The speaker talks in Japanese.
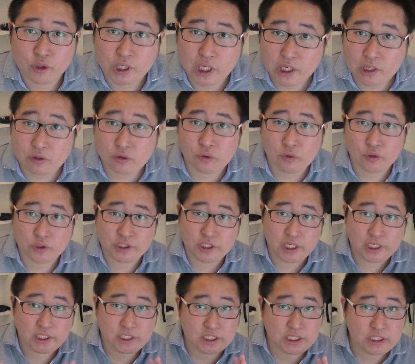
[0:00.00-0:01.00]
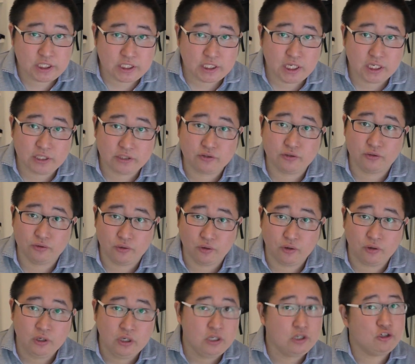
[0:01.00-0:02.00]
結構設置したりする
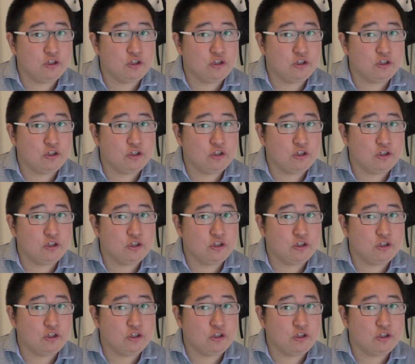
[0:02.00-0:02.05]
の、